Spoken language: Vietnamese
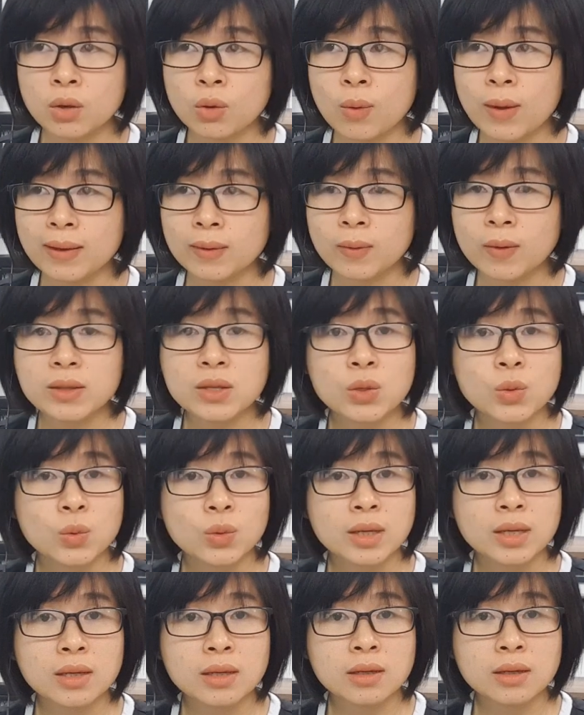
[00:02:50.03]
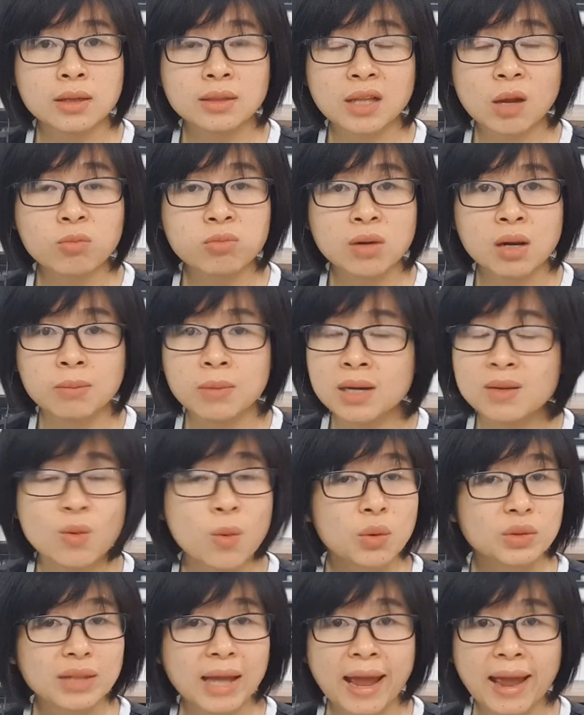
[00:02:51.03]
hoặc có nhiều cái tóc là mới
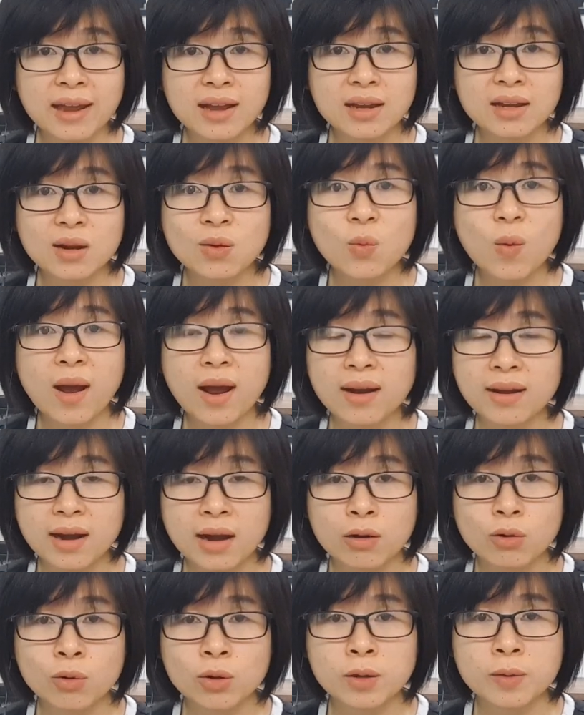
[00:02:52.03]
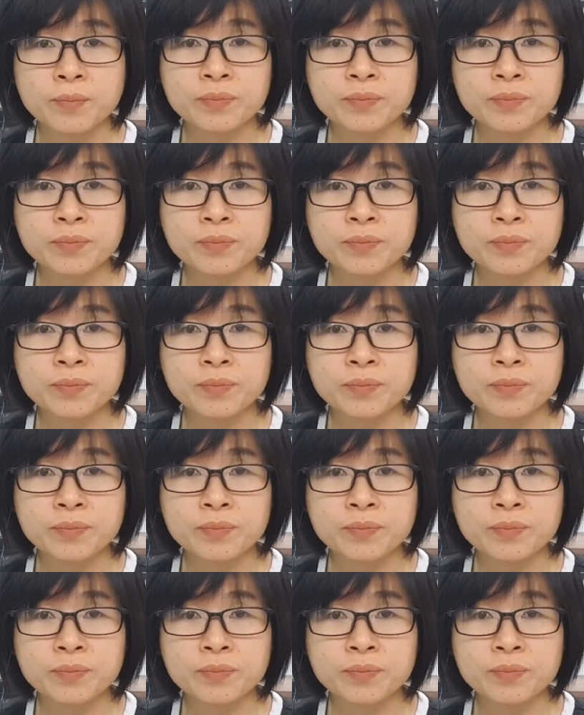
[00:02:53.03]
1 tháng là nó quăng ra rồi.